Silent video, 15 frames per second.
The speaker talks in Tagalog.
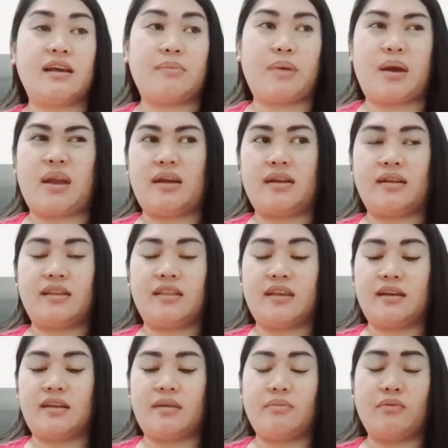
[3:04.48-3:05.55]
ka parang, hindi
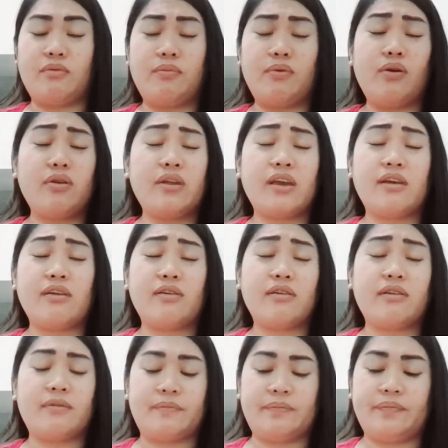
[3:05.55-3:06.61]
ka
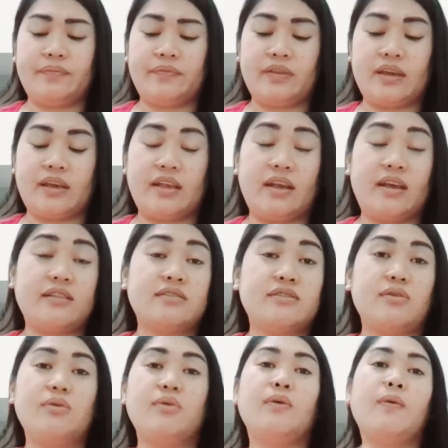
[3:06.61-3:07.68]
naboboring. Ganyan.
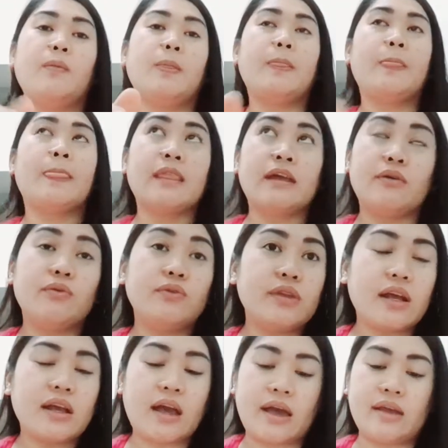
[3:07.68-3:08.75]
So,
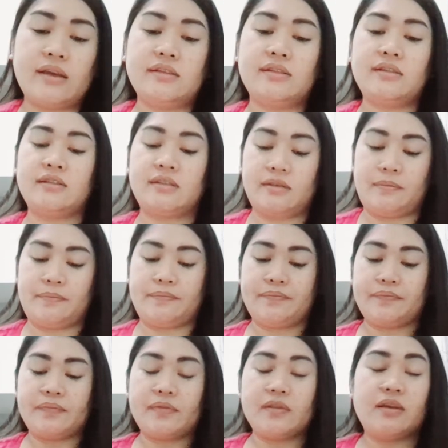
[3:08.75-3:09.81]
una guys,
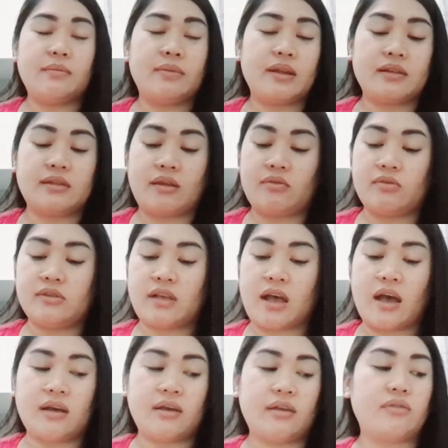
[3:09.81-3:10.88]
may nagtanong
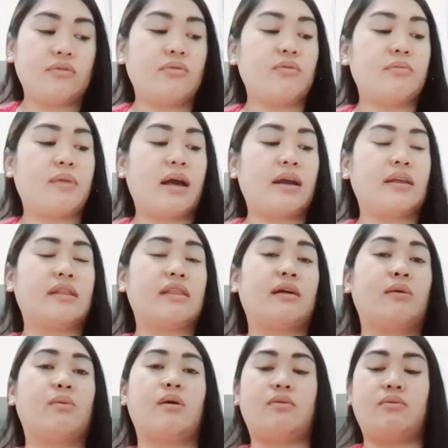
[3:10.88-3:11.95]
sa akin kung bakit
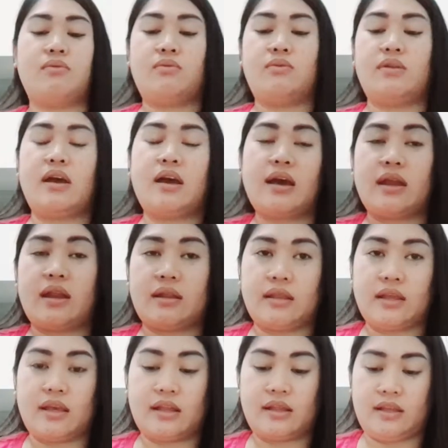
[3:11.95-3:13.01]
daw ako
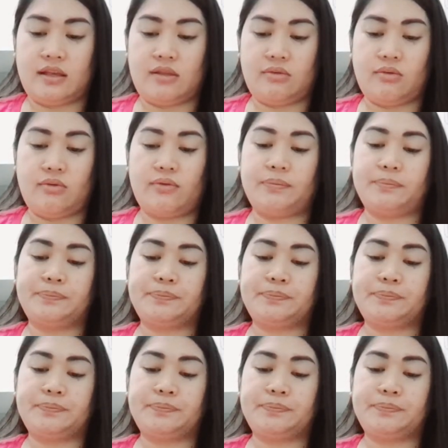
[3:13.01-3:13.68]
nakarating dito.